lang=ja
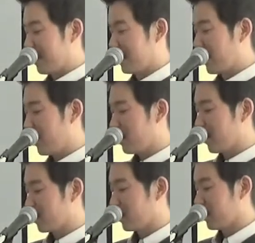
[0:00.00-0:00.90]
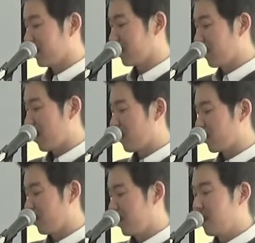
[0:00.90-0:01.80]
聖なる日と
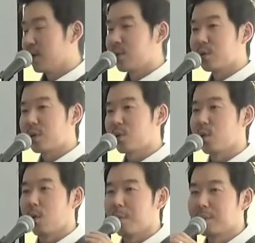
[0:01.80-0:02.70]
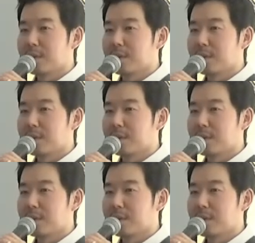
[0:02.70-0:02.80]
守る。これを